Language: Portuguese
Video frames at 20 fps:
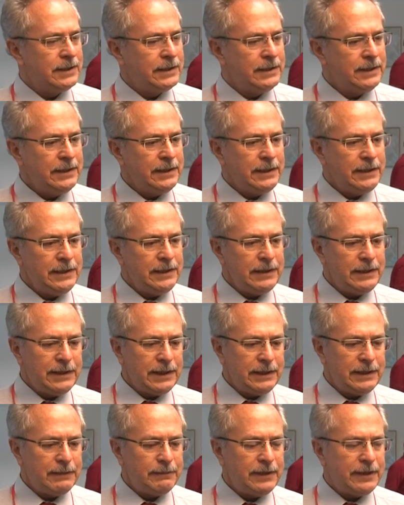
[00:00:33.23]
E
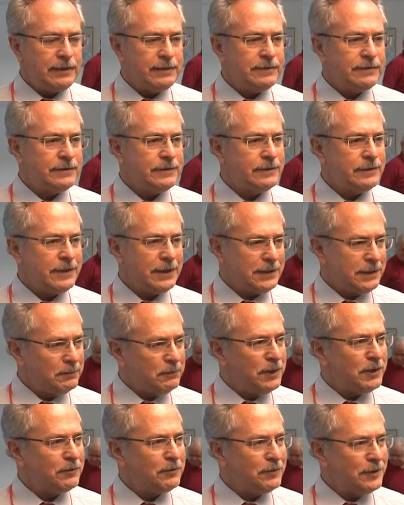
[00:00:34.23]
nada mais, nada
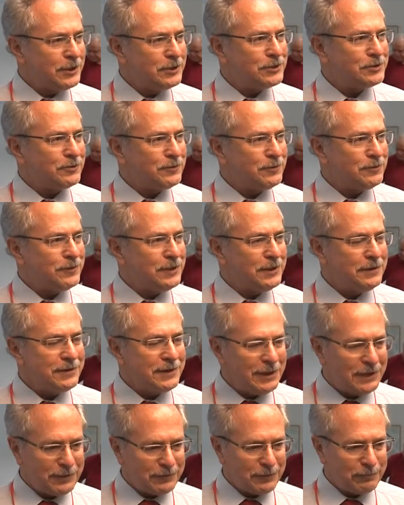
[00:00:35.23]
menos, este convênio
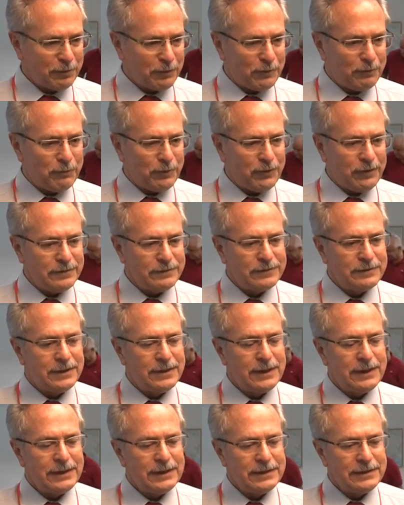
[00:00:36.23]
tem esse propósito
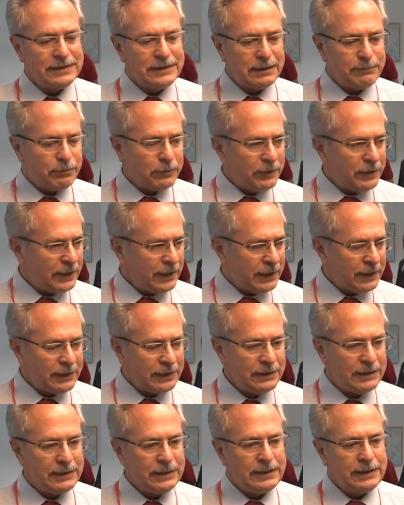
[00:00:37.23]
de apoiar
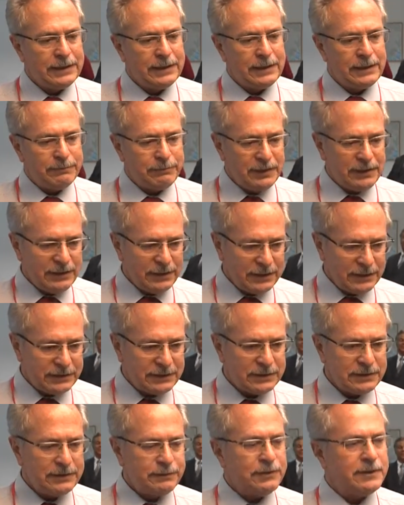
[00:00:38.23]
a
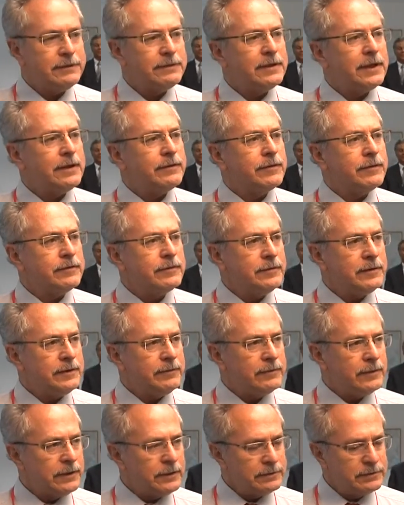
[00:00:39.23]
brilhante administração do
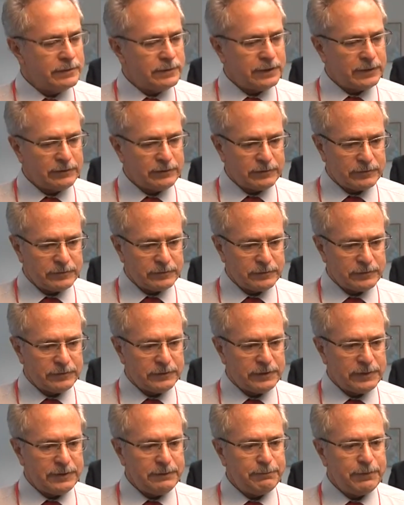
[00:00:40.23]
Nivaldo, lá em São João
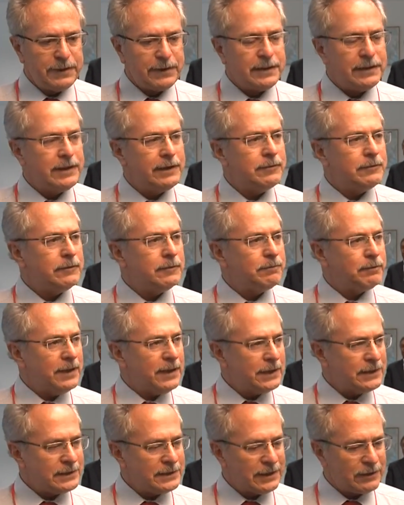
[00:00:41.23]
del Rei, para que ele
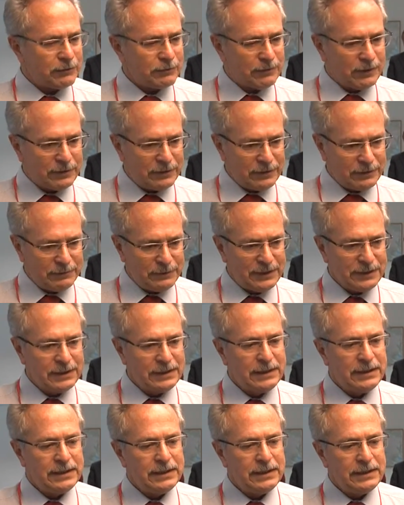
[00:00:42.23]
complete a sua obra
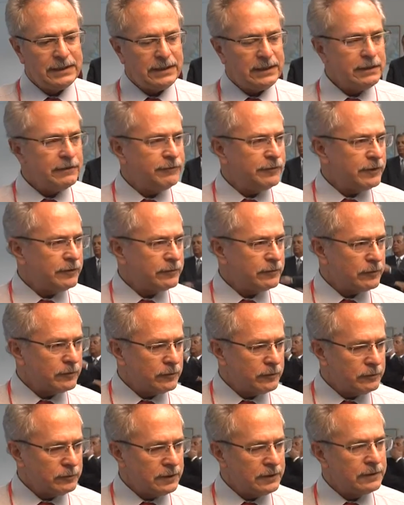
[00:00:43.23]
em
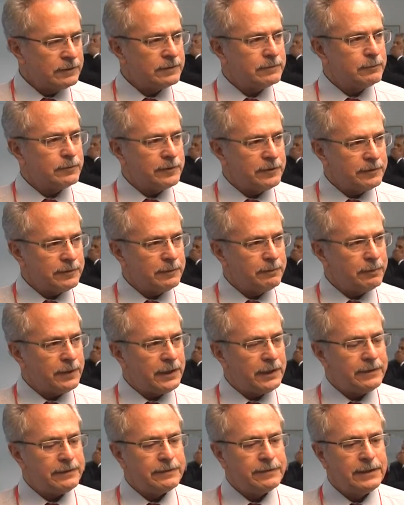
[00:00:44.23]
infraestruturas
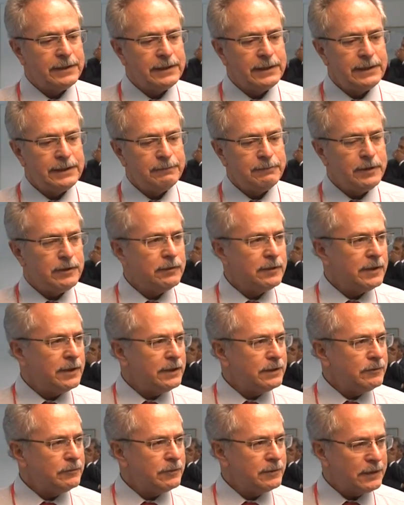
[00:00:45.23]
municipais,
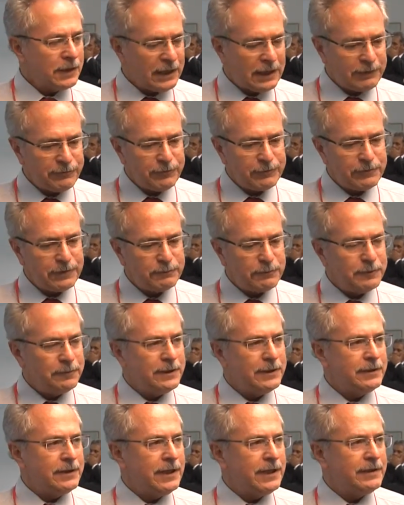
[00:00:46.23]
melhorando o tráfego, a
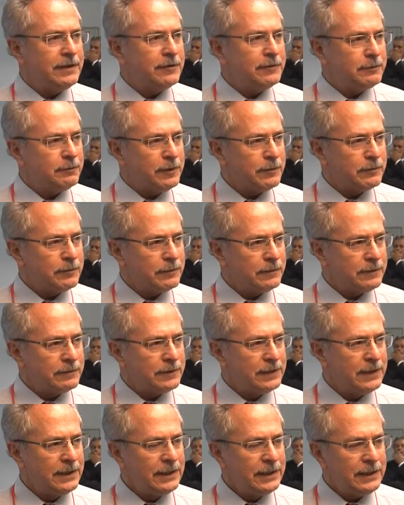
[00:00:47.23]
mobilidade das
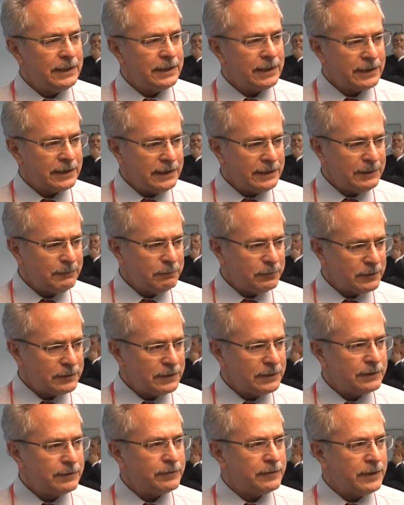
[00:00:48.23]
pessoas naquele
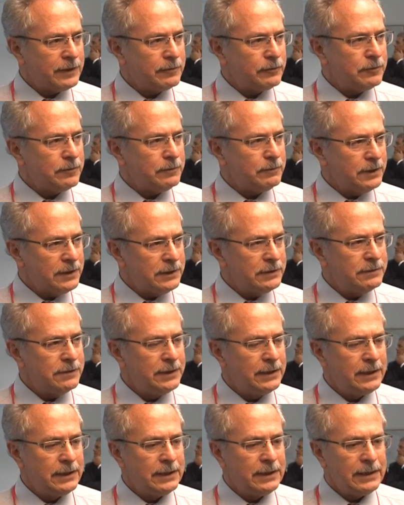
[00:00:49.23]
importante centro urbano
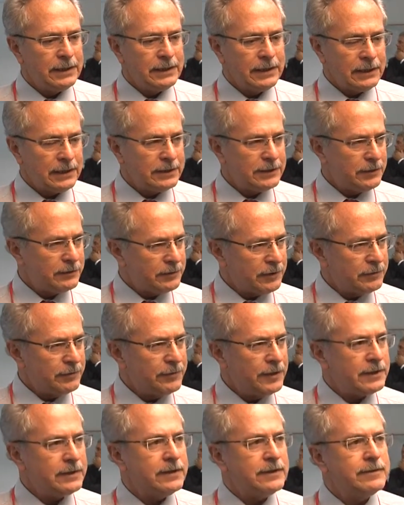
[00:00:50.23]
da região das
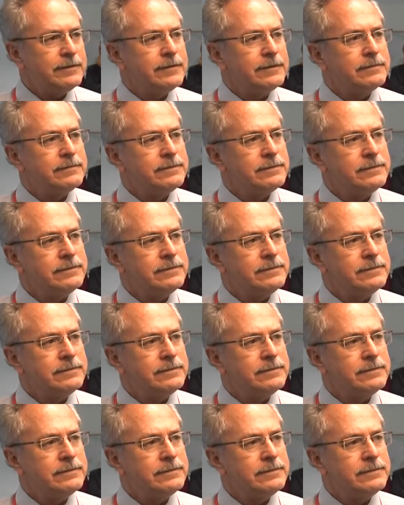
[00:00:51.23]
vertentes